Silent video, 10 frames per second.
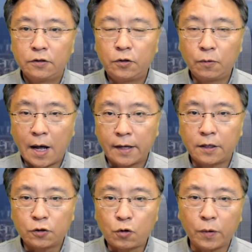金融行业
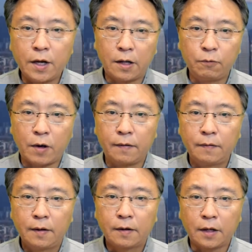的从业人员。
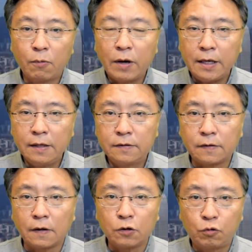可能会因
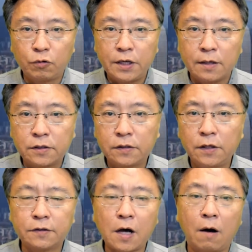此而出现失
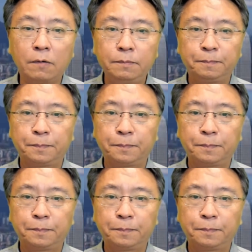业潮，